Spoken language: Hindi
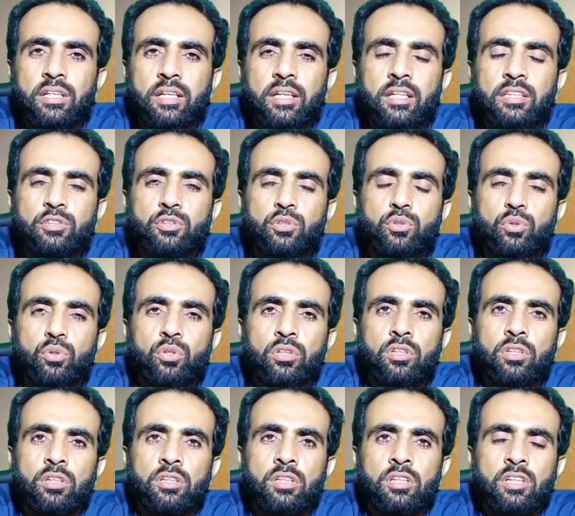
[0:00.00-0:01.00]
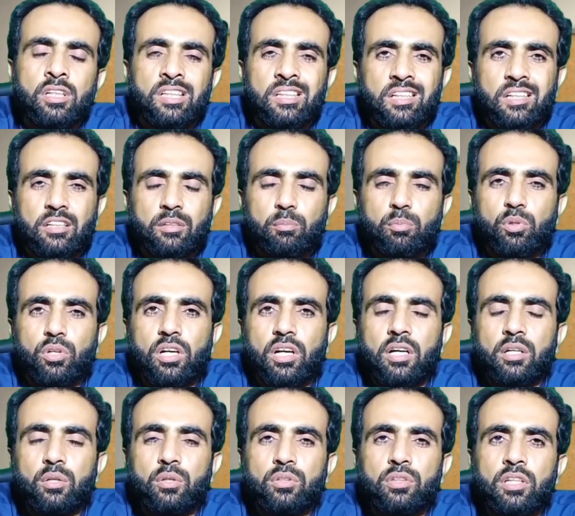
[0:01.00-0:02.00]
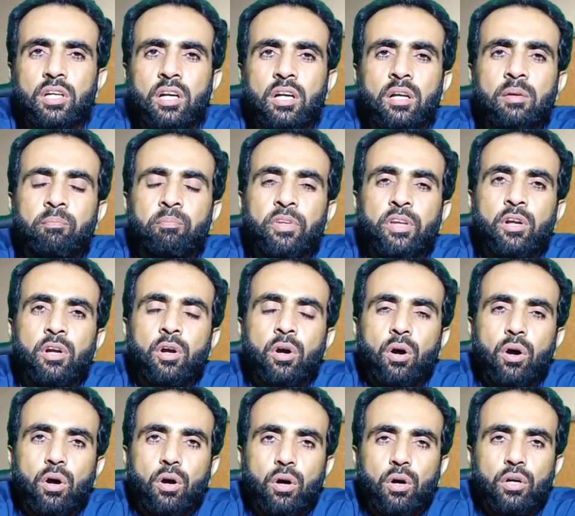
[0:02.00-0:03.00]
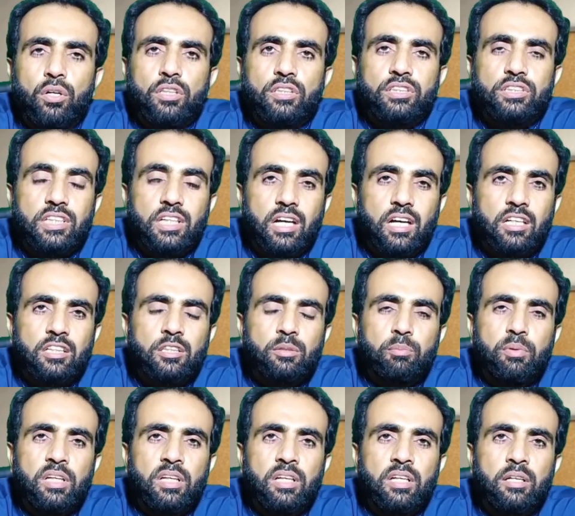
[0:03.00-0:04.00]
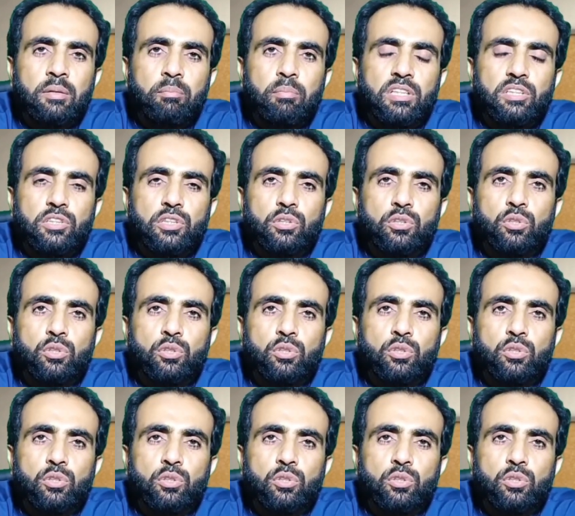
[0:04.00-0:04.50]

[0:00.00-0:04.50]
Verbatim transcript: एक सौ दो के तक बुखार होता है और साथ में बच्चे को